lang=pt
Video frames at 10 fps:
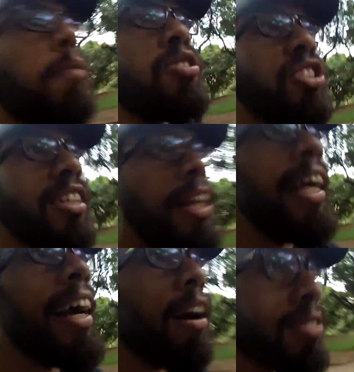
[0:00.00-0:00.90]
a mochila e
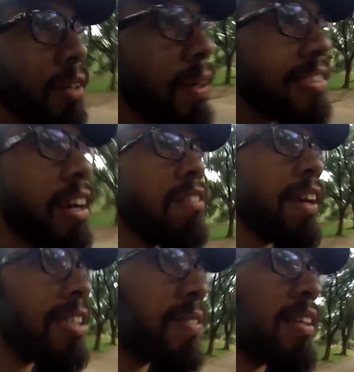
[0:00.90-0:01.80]
a calça quase caiu
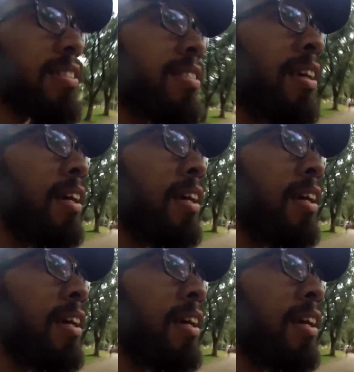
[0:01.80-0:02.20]
várias vezes.